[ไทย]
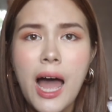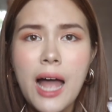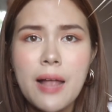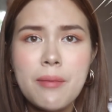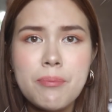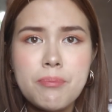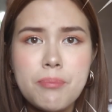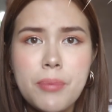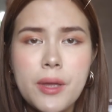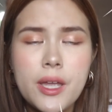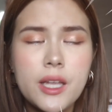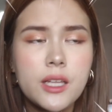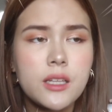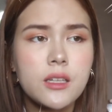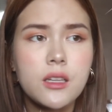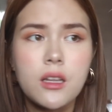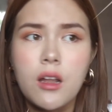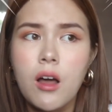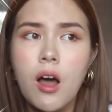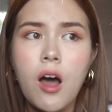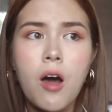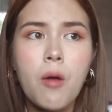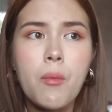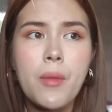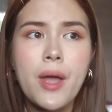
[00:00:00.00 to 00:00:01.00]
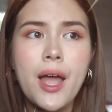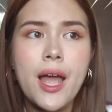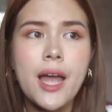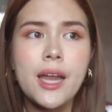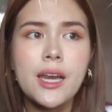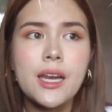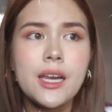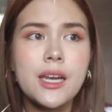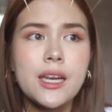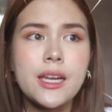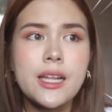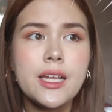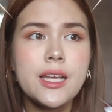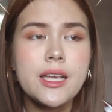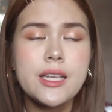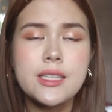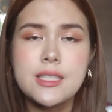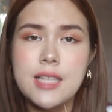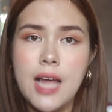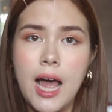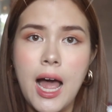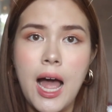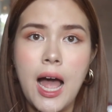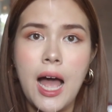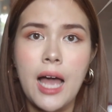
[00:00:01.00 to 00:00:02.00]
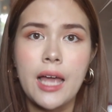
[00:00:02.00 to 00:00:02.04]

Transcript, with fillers: ร้านปิดแล้วเขาไม่ให้ลิลลี่จ่า